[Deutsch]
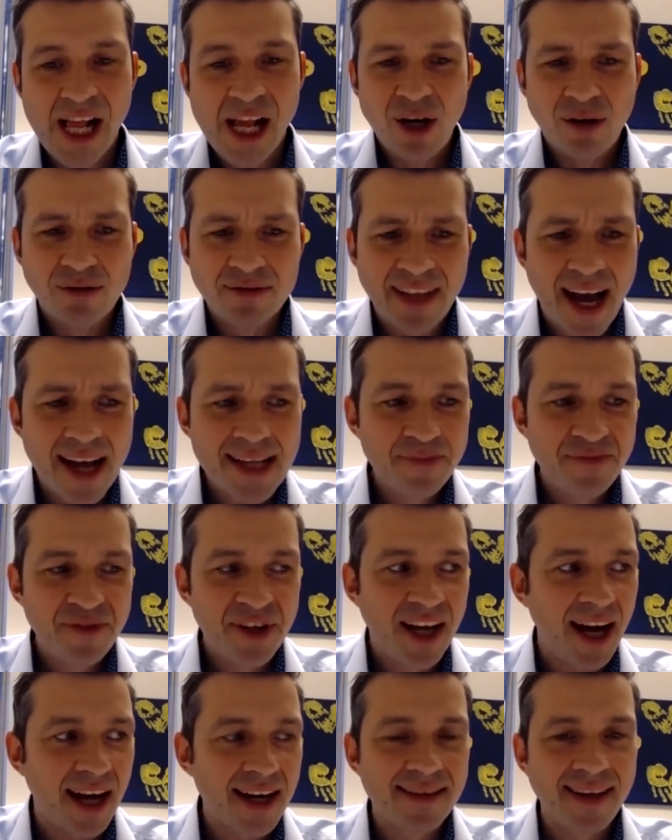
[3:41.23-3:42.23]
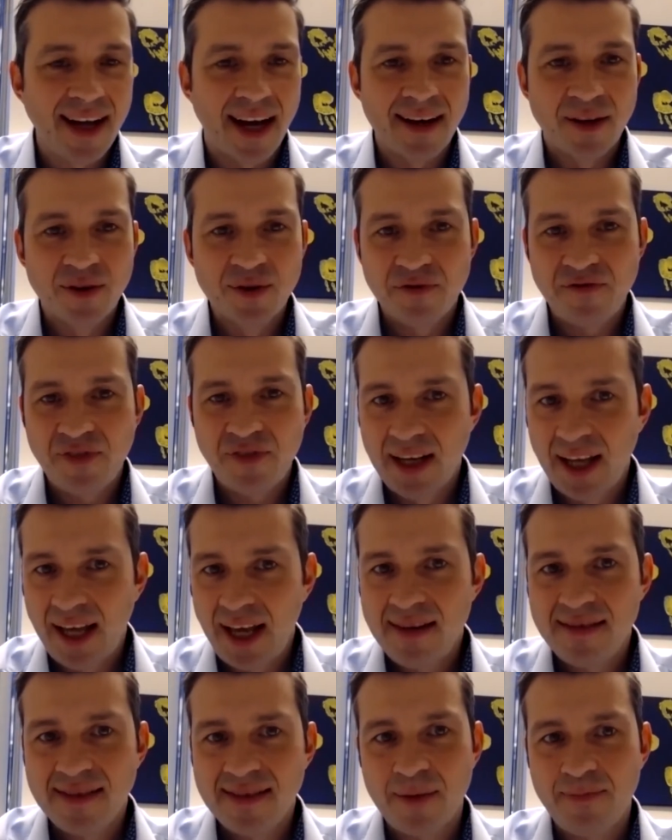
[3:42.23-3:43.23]
Und da sind wir gerade dran. Insofern ein
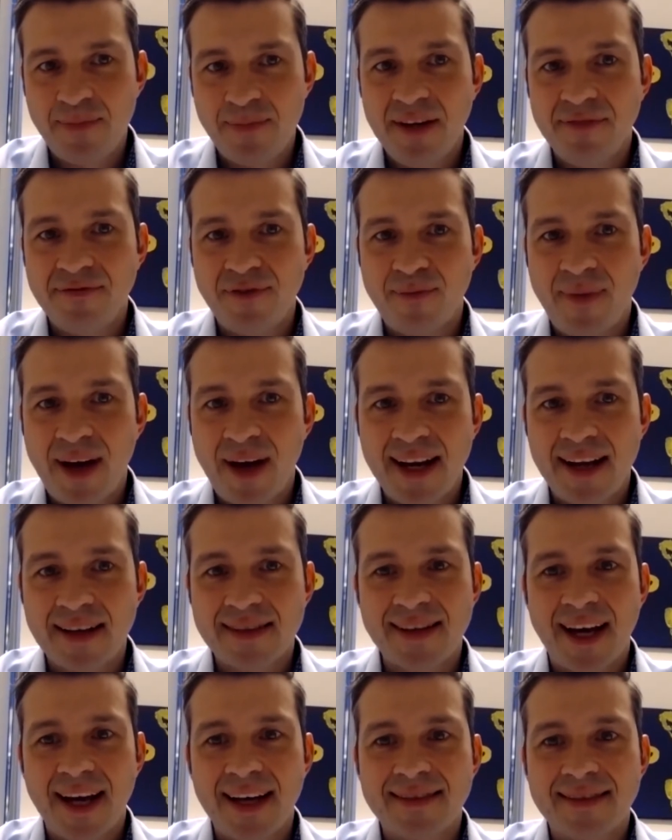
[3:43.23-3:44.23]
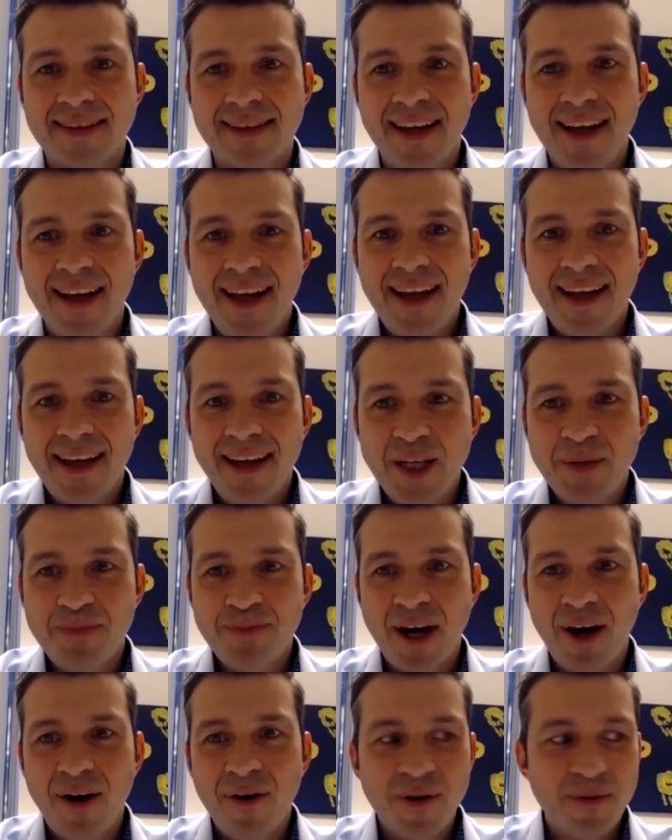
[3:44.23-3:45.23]
Riesenappell von meiner Seite. Ich
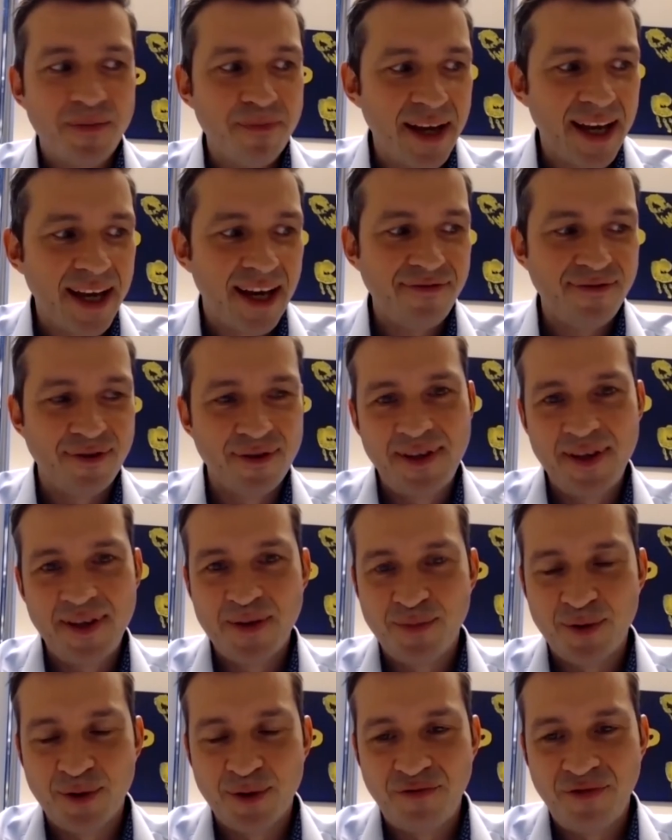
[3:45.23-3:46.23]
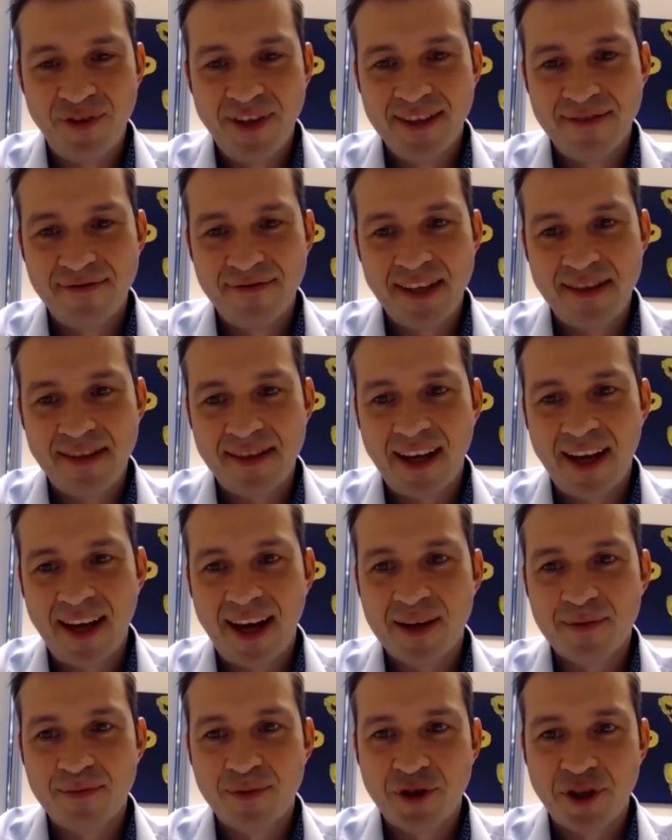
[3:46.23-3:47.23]
brauche mehr von diesen Profilen, wie ich sie
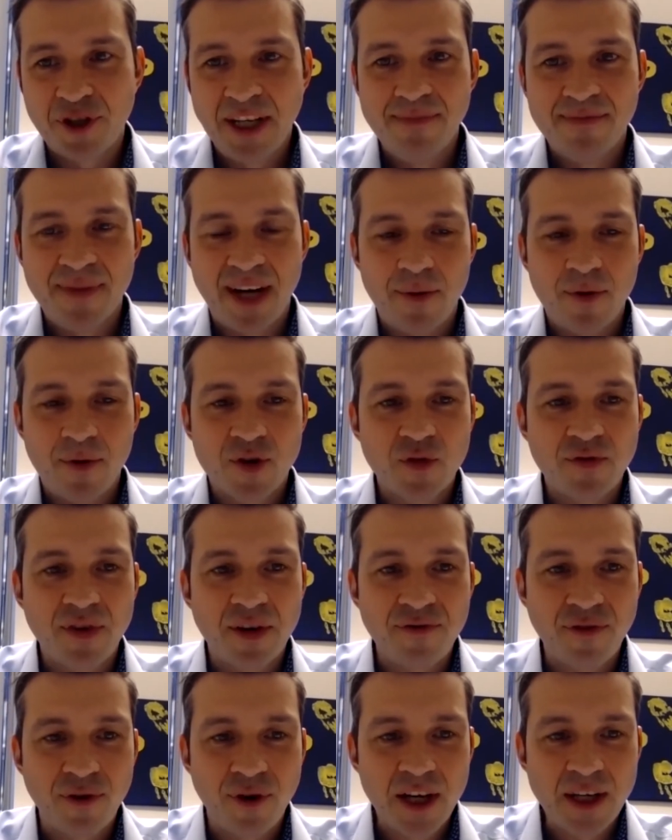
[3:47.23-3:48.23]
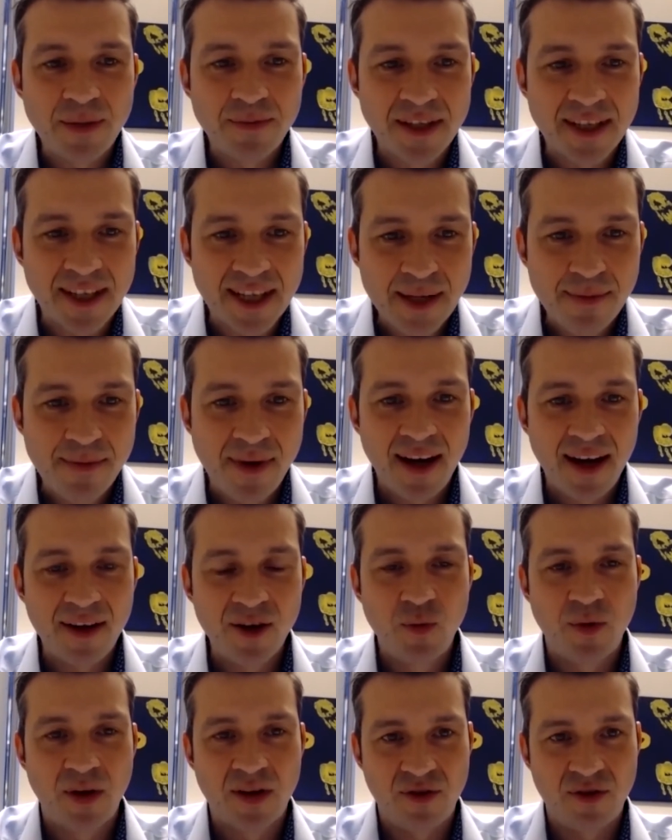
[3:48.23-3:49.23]
gerade beschrieben habe. Insofern freue ich mich immer
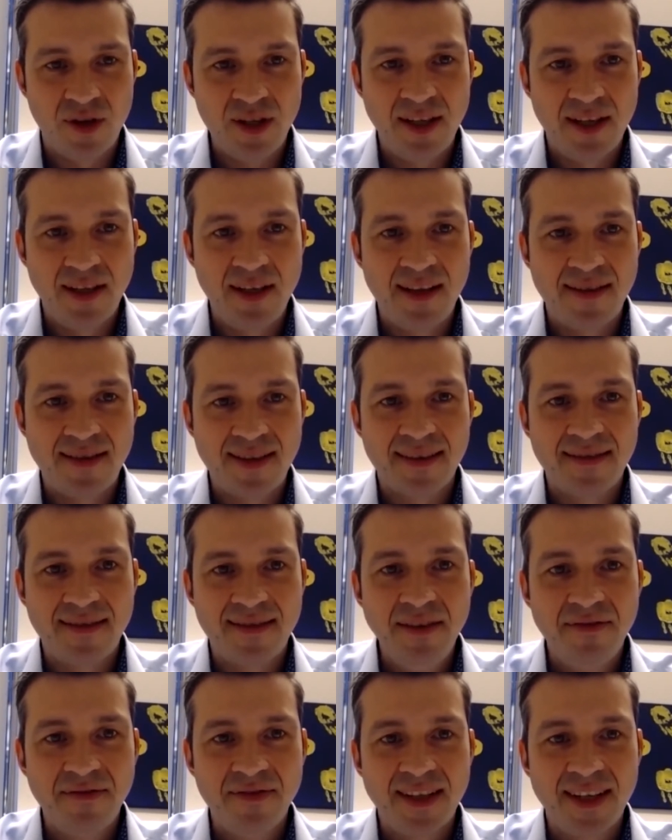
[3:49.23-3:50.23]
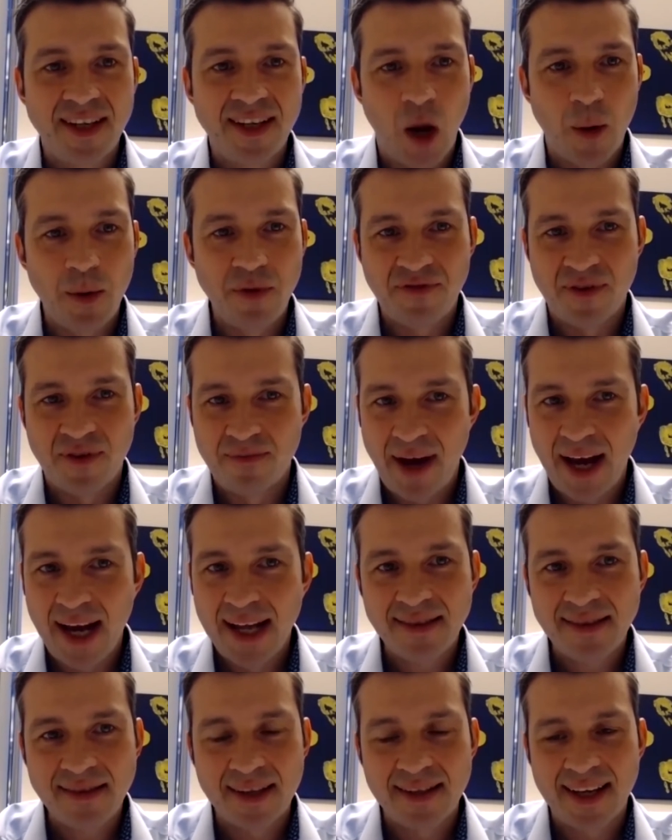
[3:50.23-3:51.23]
über solche Initiativen, die, glaube ich, vom
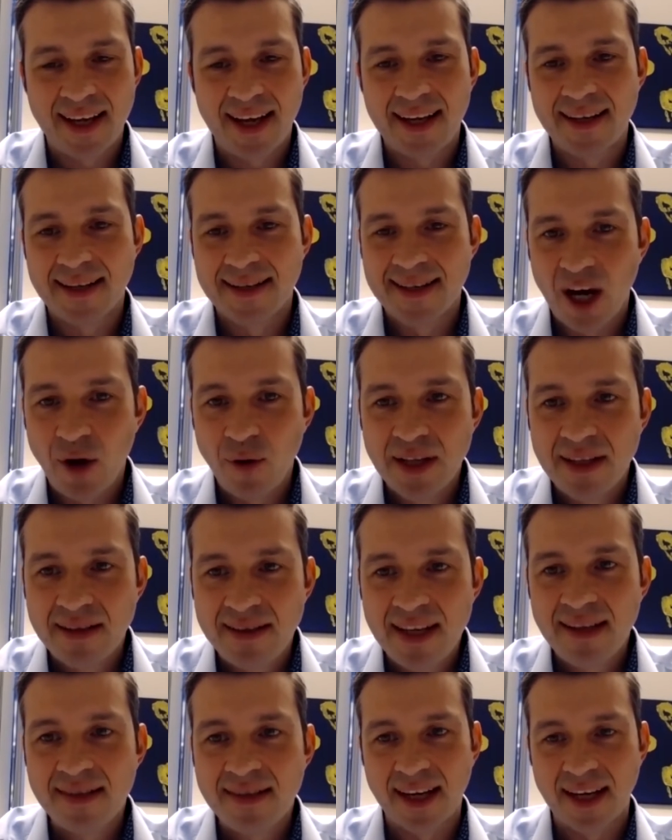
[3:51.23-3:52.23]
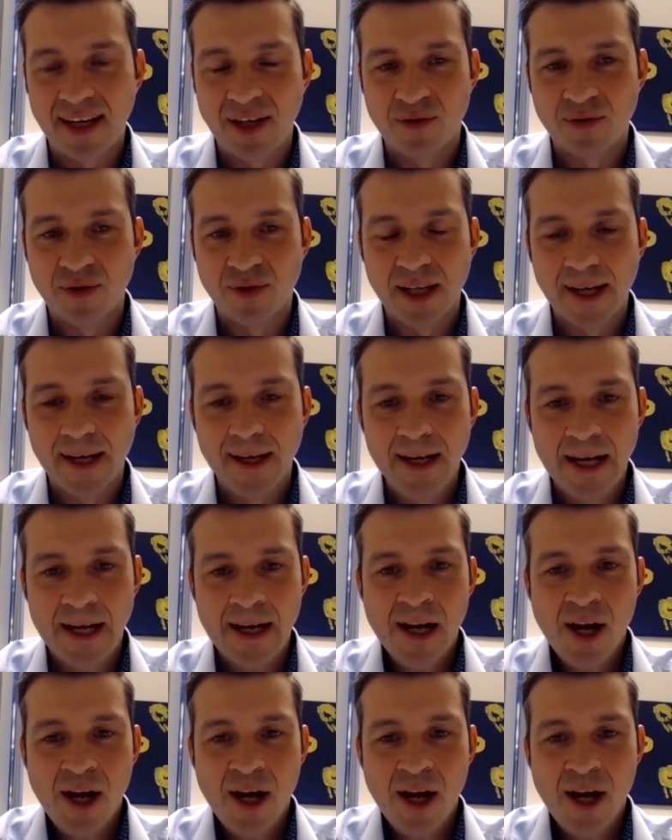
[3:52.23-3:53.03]
Mindset her genau in diese Richtung gehen.